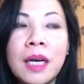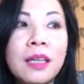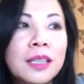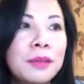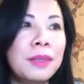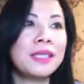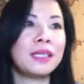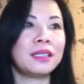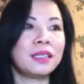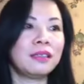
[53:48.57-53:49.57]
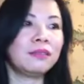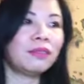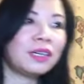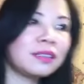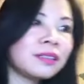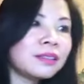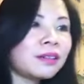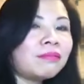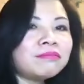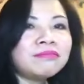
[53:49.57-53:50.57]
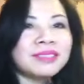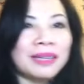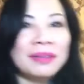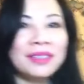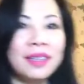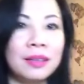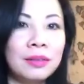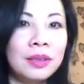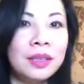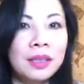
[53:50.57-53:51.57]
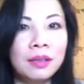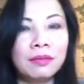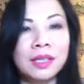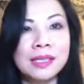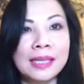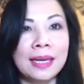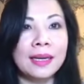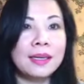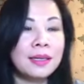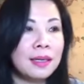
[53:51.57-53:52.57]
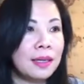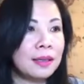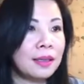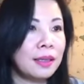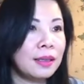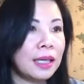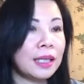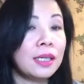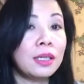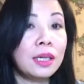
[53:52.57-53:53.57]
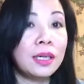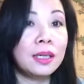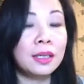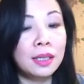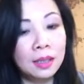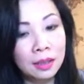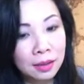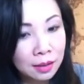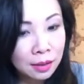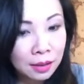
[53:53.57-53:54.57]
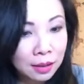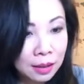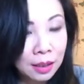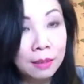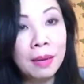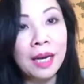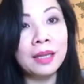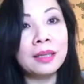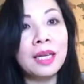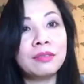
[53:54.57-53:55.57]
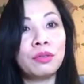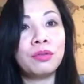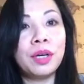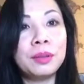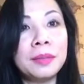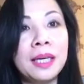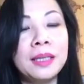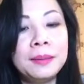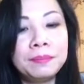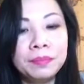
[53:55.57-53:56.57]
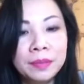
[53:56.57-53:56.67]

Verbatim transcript: ok mấy anh chị thì vân cũng sắp hết giờ rồi cho nên vân sẽ à, kết lại cái cái cái cái bài live của vân hôm nay đó